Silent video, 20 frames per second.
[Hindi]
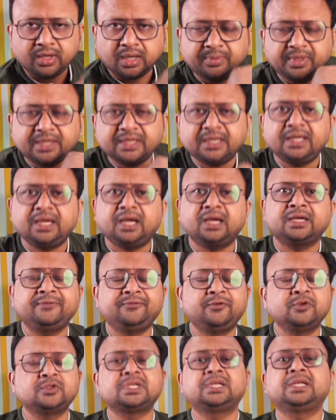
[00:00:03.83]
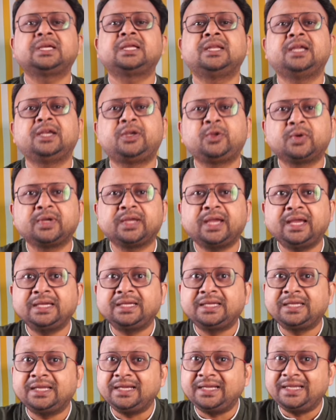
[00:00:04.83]
और अब एक नया कंफ्यूजन क्रिएट हो गया
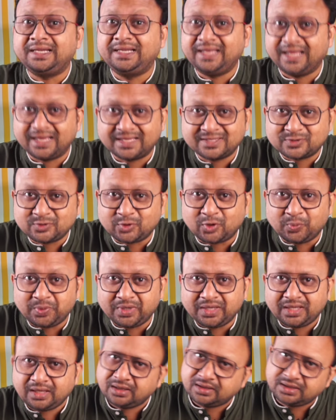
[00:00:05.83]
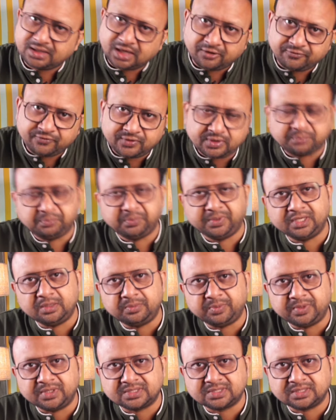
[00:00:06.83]
है कि डेस्कटॉप ले या फिर
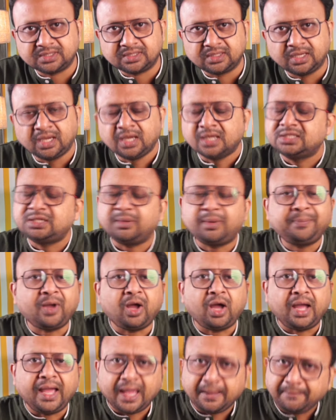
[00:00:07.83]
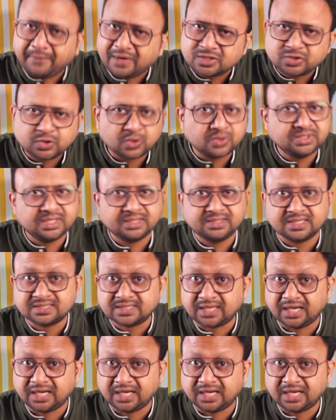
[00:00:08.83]
मिनी पीसी जब आप Amazon जैसी